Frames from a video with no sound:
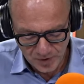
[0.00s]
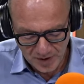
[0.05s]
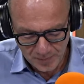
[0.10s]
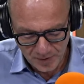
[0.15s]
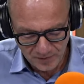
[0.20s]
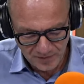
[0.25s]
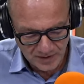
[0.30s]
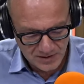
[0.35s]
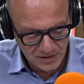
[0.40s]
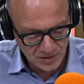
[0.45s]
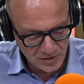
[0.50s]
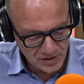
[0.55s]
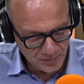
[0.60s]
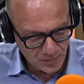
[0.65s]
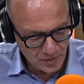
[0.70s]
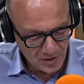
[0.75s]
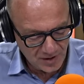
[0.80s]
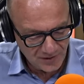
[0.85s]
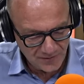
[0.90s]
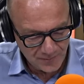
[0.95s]
Ja ja prowadzę jeszcze
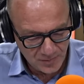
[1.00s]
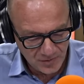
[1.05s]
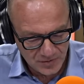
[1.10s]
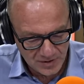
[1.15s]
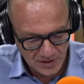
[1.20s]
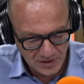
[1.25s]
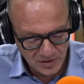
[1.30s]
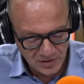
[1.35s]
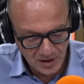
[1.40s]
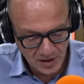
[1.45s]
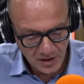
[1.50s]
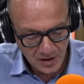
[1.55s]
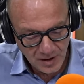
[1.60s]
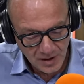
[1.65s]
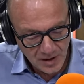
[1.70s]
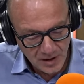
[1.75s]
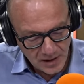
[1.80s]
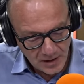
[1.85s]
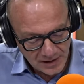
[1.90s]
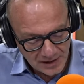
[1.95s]
program w Polsacie
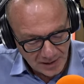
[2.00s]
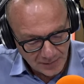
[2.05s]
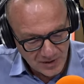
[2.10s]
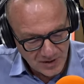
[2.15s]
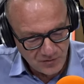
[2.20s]
i tam